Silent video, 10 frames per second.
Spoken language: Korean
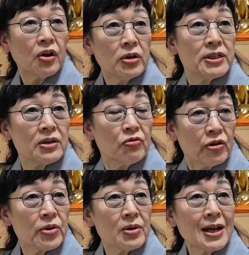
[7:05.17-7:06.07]
어제는
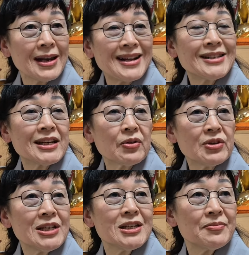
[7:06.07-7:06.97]
월요일날 날짜로
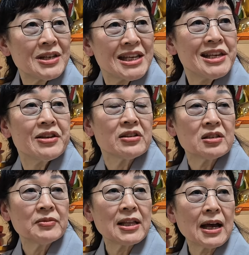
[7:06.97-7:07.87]

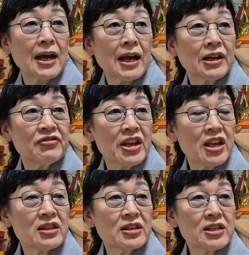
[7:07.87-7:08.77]
21일이었습니다. 아까도
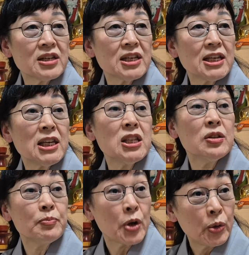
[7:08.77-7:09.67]
얘기했듯이
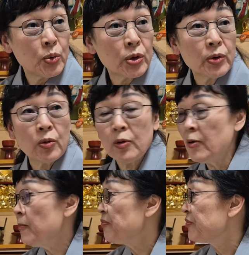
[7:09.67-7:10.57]
2는
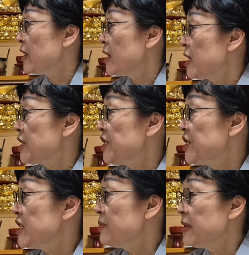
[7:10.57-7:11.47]
변동이고
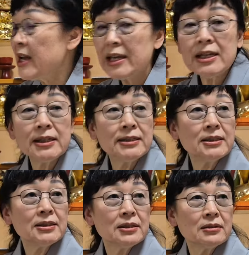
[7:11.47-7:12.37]
20일의
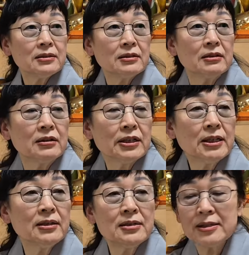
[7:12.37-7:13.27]
1은 어,
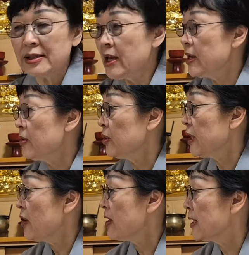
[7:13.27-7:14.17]
1은 새로
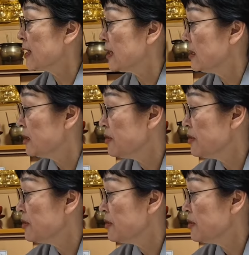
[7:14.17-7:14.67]
태어난다는